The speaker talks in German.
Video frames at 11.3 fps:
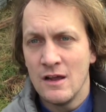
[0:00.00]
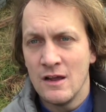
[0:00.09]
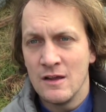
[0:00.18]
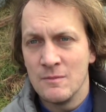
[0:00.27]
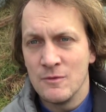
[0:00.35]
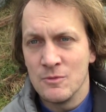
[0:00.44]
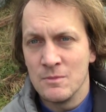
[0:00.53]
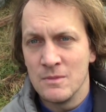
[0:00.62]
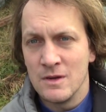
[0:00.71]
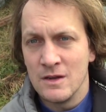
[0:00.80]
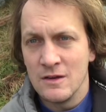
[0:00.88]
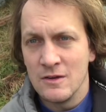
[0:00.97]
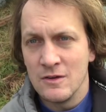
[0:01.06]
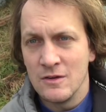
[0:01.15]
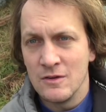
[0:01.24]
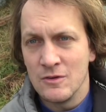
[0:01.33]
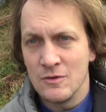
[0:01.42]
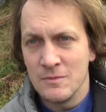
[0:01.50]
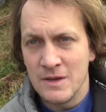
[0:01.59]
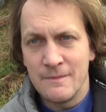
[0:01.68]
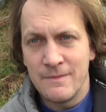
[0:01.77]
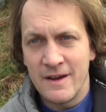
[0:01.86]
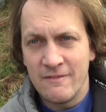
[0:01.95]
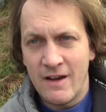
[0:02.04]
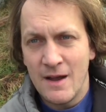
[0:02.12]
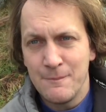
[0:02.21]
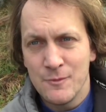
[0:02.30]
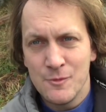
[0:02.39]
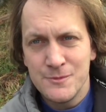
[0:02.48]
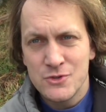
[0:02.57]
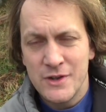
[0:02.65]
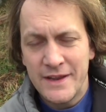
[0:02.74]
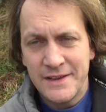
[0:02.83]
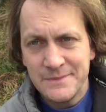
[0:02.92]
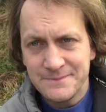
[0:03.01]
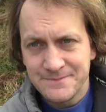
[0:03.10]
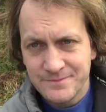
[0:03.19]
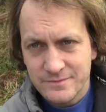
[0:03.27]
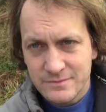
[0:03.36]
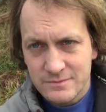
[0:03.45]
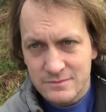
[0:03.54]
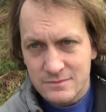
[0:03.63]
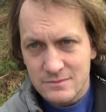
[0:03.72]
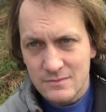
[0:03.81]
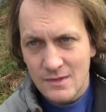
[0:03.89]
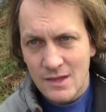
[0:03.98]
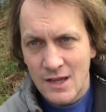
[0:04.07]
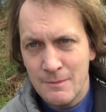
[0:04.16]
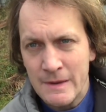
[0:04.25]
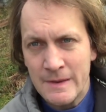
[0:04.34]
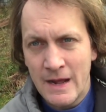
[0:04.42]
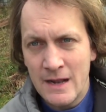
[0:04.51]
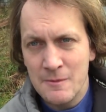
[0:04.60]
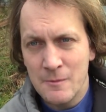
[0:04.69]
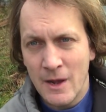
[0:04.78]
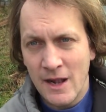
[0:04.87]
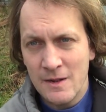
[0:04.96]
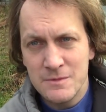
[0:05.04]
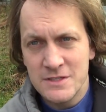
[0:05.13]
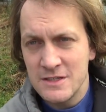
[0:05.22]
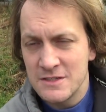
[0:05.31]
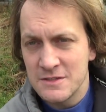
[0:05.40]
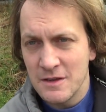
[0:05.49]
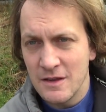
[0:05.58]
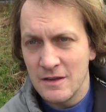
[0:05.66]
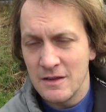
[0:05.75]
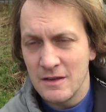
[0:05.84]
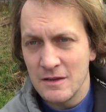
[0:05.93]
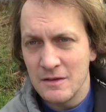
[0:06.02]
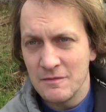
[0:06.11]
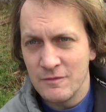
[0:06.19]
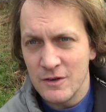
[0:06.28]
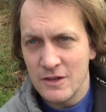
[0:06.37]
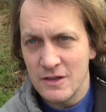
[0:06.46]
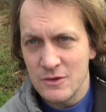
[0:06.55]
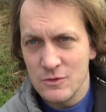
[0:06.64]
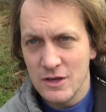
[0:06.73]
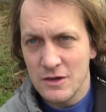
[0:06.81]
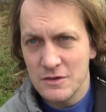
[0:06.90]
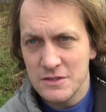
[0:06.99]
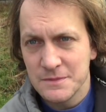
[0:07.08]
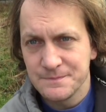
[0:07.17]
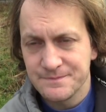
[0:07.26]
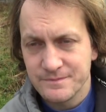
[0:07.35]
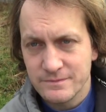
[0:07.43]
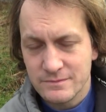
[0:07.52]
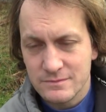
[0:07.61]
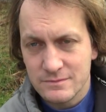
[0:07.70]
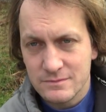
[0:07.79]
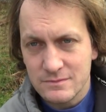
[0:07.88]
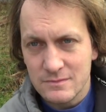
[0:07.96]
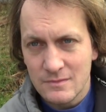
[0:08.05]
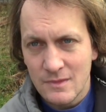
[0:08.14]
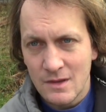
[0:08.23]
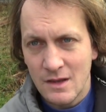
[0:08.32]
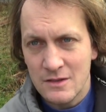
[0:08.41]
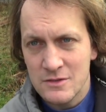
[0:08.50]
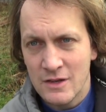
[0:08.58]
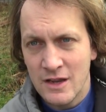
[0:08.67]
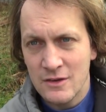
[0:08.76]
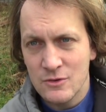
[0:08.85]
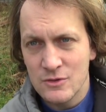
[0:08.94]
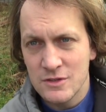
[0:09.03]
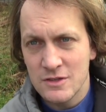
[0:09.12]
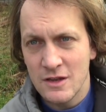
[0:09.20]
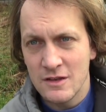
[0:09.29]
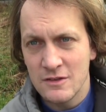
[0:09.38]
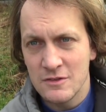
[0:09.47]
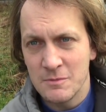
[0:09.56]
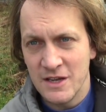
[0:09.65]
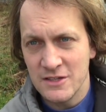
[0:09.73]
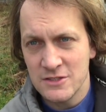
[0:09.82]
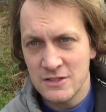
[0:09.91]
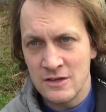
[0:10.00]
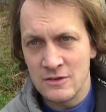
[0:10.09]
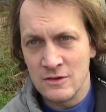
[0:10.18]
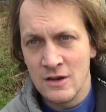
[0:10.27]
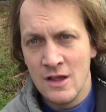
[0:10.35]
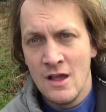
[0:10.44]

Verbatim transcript: ähm, um, äh, um da ein paar Waben umzuhängen. Aber in allem in allem sieht es äh, wirklich gut aus. Also kein Grund äh, zur Beanstandung.